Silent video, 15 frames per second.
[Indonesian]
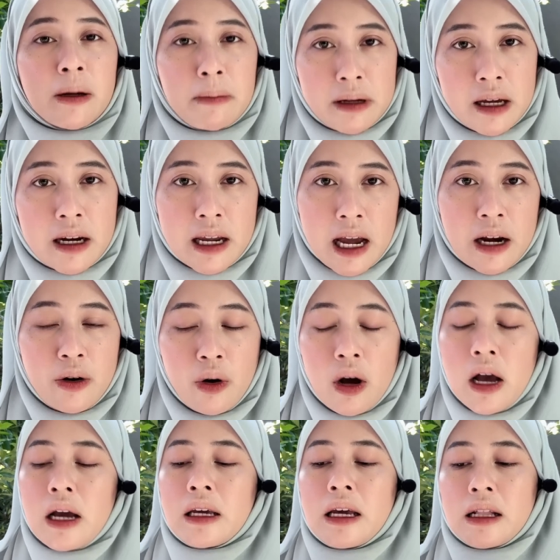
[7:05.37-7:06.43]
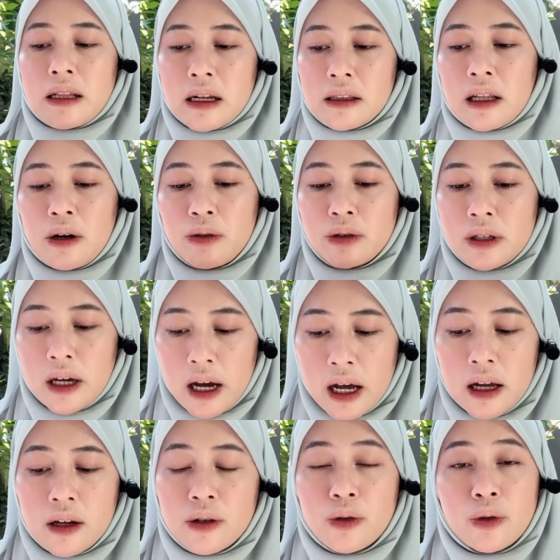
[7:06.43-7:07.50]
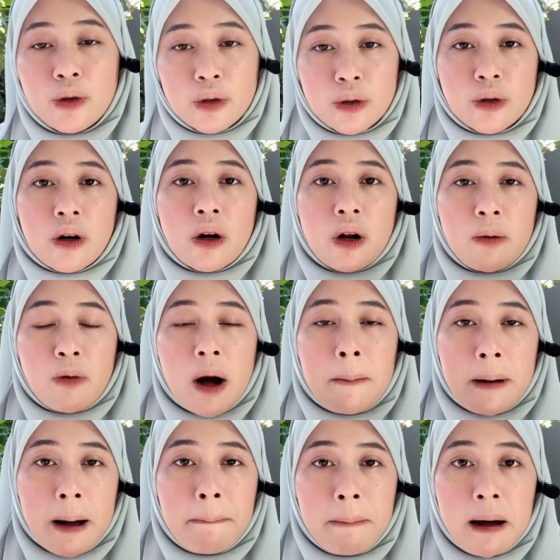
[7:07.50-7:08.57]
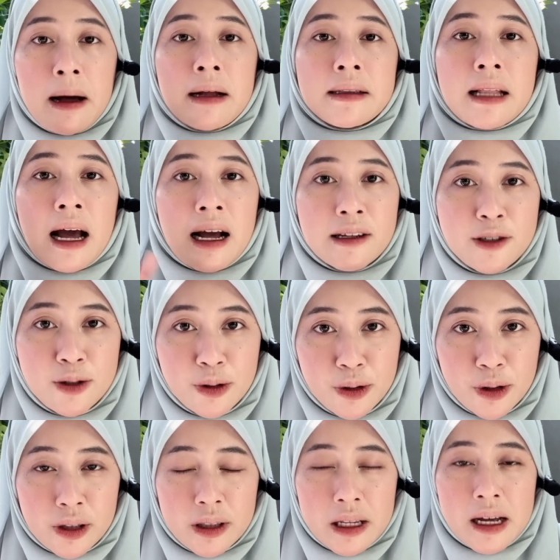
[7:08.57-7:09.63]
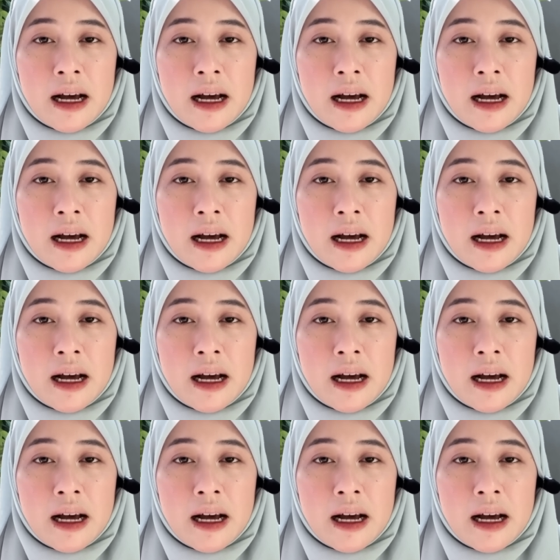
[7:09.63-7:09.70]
namanya riado kita taunya dulu tuh kalau mau apa-apa tahajud